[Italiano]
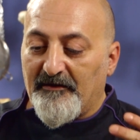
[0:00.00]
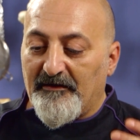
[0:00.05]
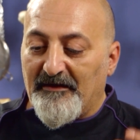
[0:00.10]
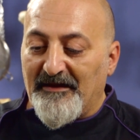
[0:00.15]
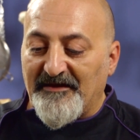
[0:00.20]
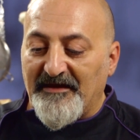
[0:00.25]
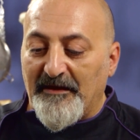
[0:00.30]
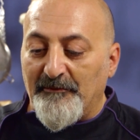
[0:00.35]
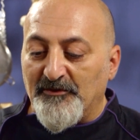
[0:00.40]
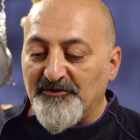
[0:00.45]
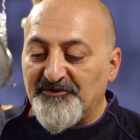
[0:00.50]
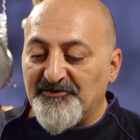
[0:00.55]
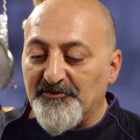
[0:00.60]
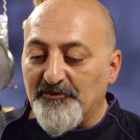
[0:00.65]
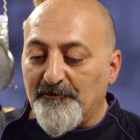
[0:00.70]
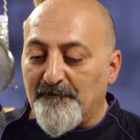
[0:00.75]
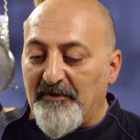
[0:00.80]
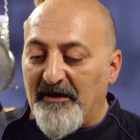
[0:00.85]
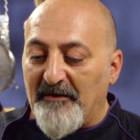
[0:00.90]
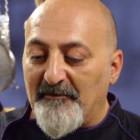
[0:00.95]
la chiamo
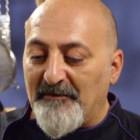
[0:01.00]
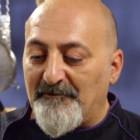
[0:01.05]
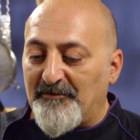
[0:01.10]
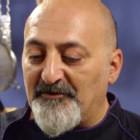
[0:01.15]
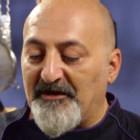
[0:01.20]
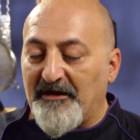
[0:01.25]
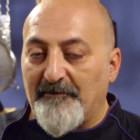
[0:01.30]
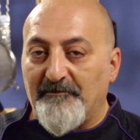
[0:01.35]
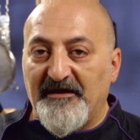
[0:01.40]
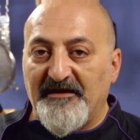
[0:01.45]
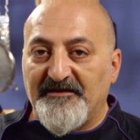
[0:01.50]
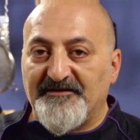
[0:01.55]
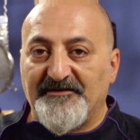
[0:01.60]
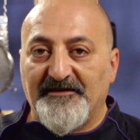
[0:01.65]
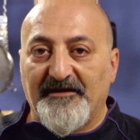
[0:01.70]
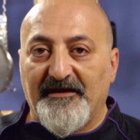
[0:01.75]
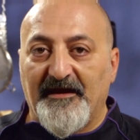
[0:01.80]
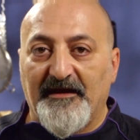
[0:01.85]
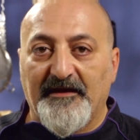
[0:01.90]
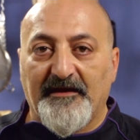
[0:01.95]
zuppa ma potrebbe
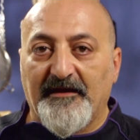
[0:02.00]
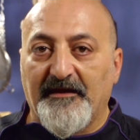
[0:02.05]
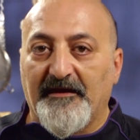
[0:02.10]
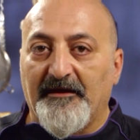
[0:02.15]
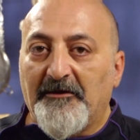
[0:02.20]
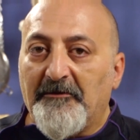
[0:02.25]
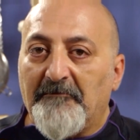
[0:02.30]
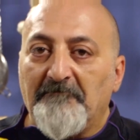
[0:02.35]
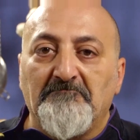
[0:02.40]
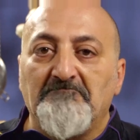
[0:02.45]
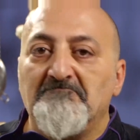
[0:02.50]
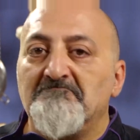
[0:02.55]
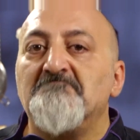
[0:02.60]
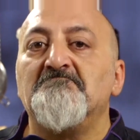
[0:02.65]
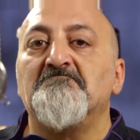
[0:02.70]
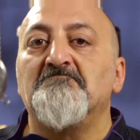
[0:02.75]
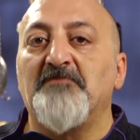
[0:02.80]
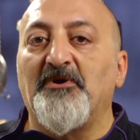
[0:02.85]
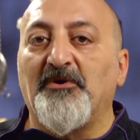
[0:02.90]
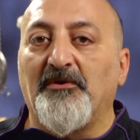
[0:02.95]
essere anche
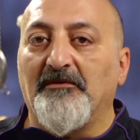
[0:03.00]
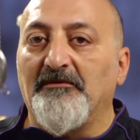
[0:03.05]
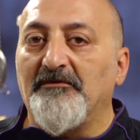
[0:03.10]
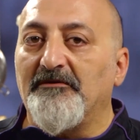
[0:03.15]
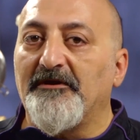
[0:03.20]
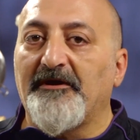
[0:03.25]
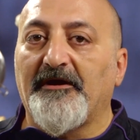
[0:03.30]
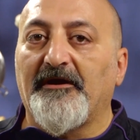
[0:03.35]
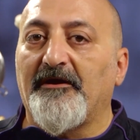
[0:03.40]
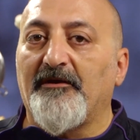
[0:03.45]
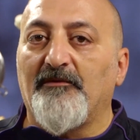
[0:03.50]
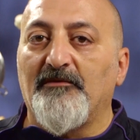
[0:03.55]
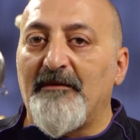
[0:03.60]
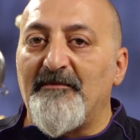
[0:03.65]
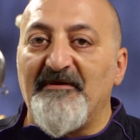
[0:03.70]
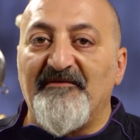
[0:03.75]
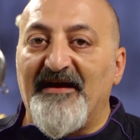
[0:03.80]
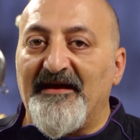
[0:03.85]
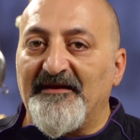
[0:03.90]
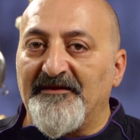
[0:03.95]
boh, eh, una
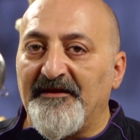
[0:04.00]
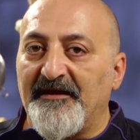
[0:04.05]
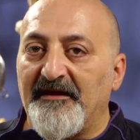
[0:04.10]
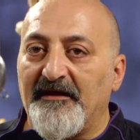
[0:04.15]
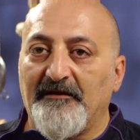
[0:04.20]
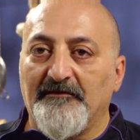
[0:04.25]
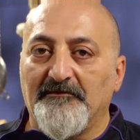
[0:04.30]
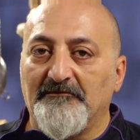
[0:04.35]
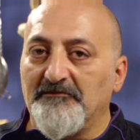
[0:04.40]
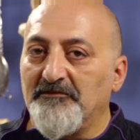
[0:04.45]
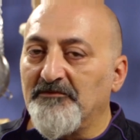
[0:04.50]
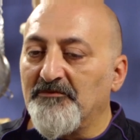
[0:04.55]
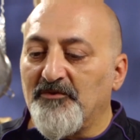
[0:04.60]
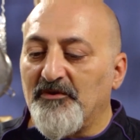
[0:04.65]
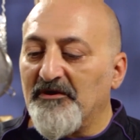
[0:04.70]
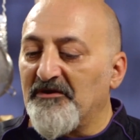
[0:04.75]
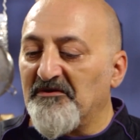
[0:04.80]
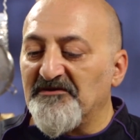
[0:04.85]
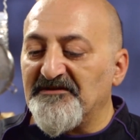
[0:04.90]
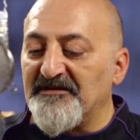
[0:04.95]
bevanda
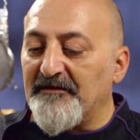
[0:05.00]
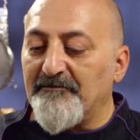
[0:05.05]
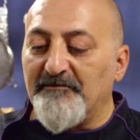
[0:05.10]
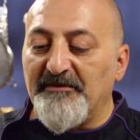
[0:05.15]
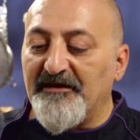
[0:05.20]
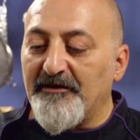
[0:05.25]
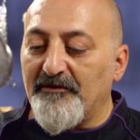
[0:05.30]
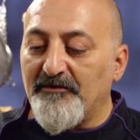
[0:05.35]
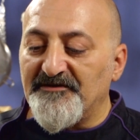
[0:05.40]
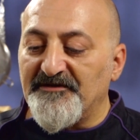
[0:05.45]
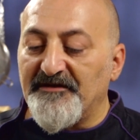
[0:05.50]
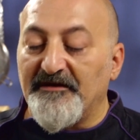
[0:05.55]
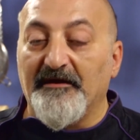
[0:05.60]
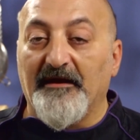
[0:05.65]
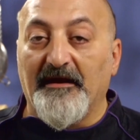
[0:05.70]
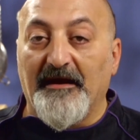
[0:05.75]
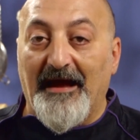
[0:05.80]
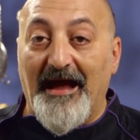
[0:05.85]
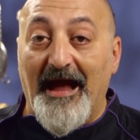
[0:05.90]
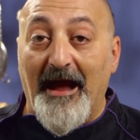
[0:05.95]
qualcosa da bere così
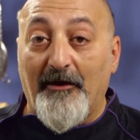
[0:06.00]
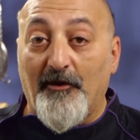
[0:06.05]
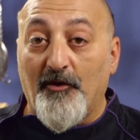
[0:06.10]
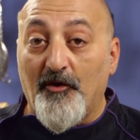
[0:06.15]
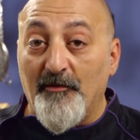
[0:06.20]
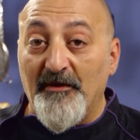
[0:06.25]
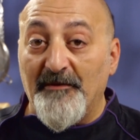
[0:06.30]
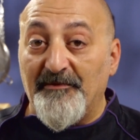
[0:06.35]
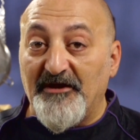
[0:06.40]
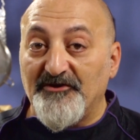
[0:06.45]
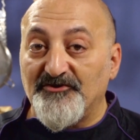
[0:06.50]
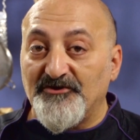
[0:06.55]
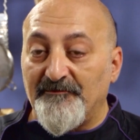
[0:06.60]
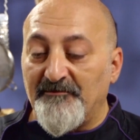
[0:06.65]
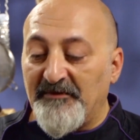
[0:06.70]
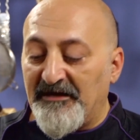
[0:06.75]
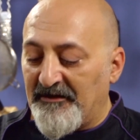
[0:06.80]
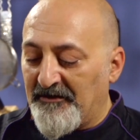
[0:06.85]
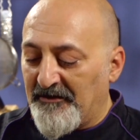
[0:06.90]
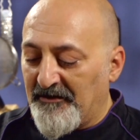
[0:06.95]
a ah, come piace a
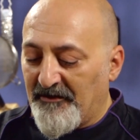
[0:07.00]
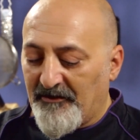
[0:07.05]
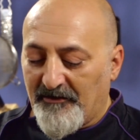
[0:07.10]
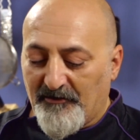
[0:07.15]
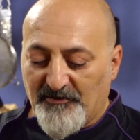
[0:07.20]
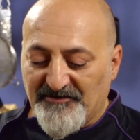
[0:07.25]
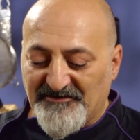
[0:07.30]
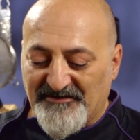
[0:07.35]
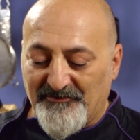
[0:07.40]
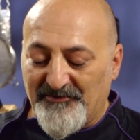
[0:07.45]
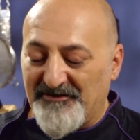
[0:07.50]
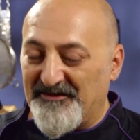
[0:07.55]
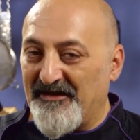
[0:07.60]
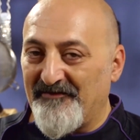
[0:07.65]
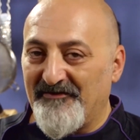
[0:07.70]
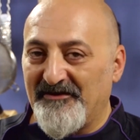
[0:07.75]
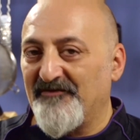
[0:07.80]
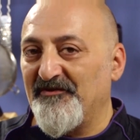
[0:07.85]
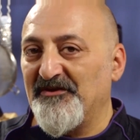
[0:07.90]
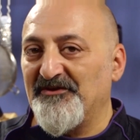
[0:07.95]
me questa qui
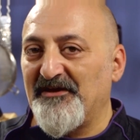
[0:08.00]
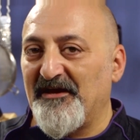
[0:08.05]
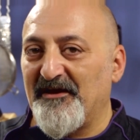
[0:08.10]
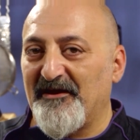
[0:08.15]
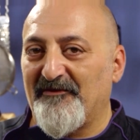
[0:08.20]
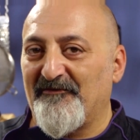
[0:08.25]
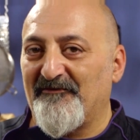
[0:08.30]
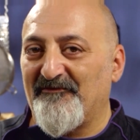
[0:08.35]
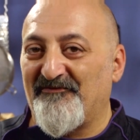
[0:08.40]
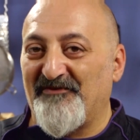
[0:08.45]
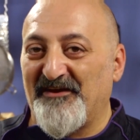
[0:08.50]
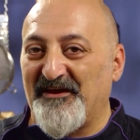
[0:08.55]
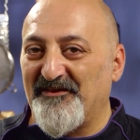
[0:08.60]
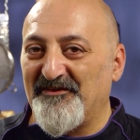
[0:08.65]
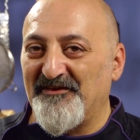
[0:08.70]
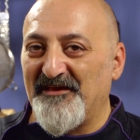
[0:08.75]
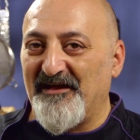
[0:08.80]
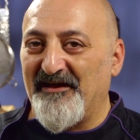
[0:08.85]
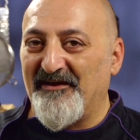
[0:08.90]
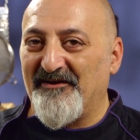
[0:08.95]
deve diventare
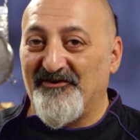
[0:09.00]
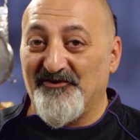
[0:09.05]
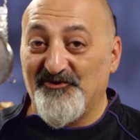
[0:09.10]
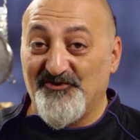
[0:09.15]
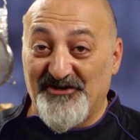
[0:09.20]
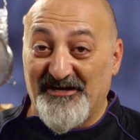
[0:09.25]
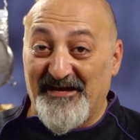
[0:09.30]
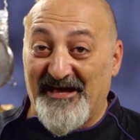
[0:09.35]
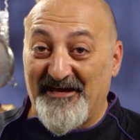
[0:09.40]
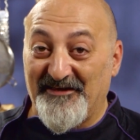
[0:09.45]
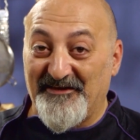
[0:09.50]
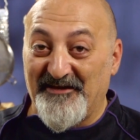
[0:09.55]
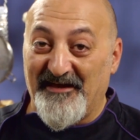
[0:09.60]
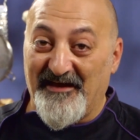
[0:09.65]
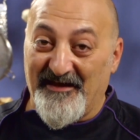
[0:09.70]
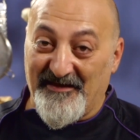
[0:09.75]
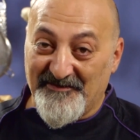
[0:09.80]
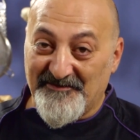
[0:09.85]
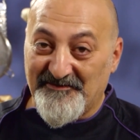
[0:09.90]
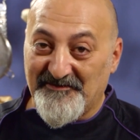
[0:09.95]
fredda gelata
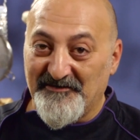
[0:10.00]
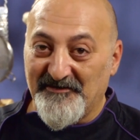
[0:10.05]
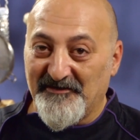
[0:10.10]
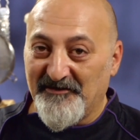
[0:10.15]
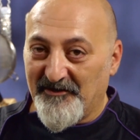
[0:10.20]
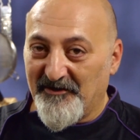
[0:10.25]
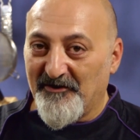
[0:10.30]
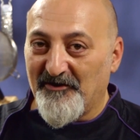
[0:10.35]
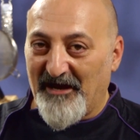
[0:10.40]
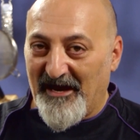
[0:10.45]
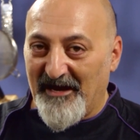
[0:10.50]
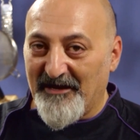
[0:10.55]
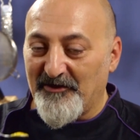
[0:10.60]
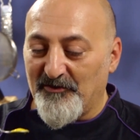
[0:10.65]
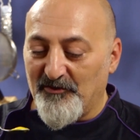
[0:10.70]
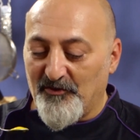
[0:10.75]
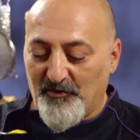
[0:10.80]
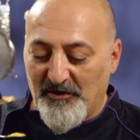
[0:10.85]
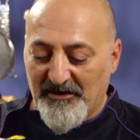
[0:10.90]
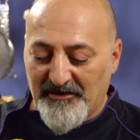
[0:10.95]
anzi anche
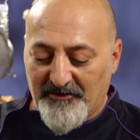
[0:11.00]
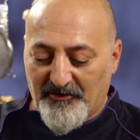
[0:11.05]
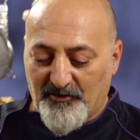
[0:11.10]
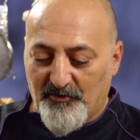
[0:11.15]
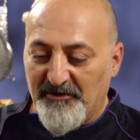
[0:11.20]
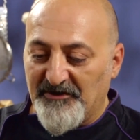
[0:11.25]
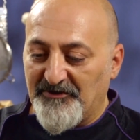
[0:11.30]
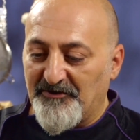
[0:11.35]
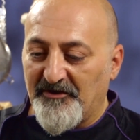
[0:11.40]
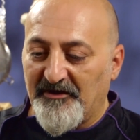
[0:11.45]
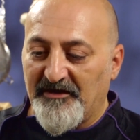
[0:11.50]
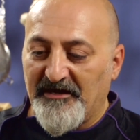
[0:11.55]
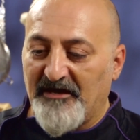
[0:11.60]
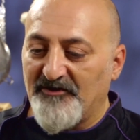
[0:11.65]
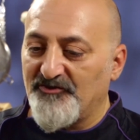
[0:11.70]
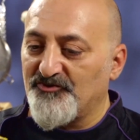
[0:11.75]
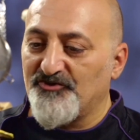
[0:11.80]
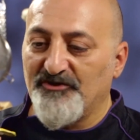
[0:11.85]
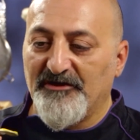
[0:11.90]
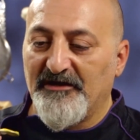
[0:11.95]
con qualche cubetto di
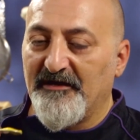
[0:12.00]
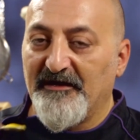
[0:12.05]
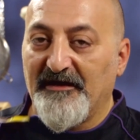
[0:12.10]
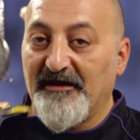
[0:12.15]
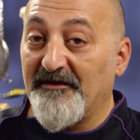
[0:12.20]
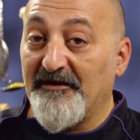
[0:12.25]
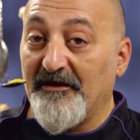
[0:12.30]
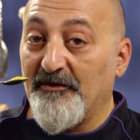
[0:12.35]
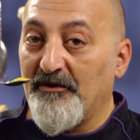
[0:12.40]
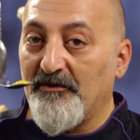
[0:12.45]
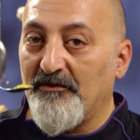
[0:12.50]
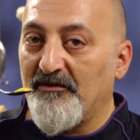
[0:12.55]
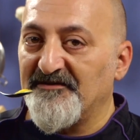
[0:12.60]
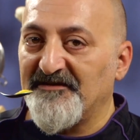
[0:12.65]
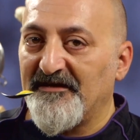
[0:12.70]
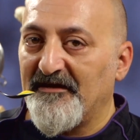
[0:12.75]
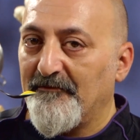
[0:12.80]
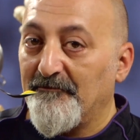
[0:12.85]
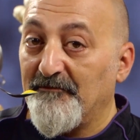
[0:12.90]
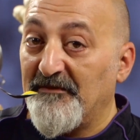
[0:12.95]
ghiaccio ed è una
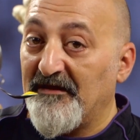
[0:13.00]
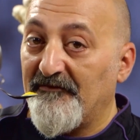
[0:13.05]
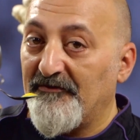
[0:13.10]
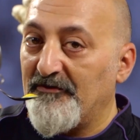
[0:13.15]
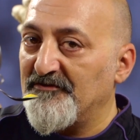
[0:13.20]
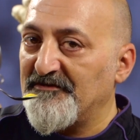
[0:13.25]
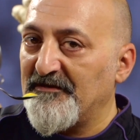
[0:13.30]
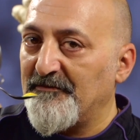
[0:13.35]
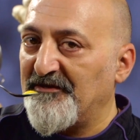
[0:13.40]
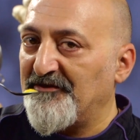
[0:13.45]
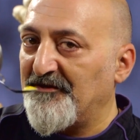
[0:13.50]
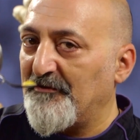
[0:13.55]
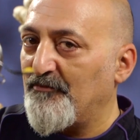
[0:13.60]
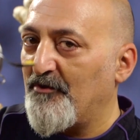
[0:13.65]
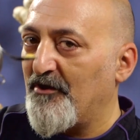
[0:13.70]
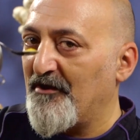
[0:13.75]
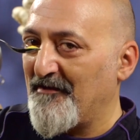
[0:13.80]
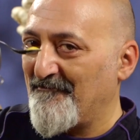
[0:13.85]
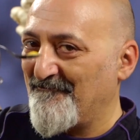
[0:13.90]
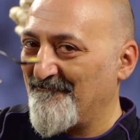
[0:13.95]
cosa meravigliosamente
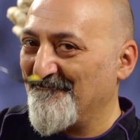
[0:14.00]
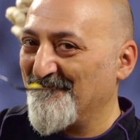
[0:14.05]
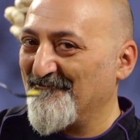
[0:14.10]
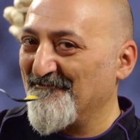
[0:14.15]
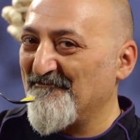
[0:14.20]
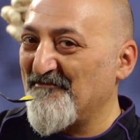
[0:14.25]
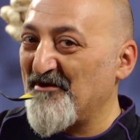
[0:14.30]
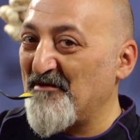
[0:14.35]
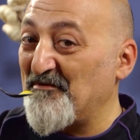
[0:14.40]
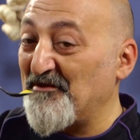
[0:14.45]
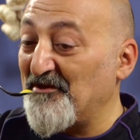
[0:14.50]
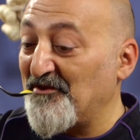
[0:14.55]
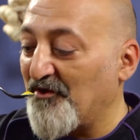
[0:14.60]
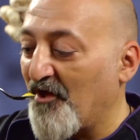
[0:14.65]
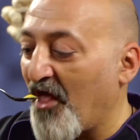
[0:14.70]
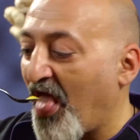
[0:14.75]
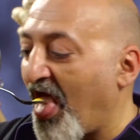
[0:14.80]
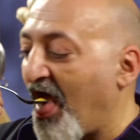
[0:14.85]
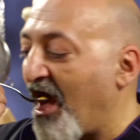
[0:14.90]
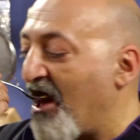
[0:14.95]
buona. Un
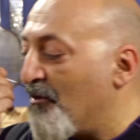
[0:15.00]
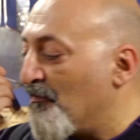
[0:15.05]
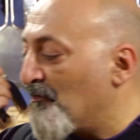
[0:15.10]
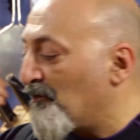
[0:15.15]
appetito!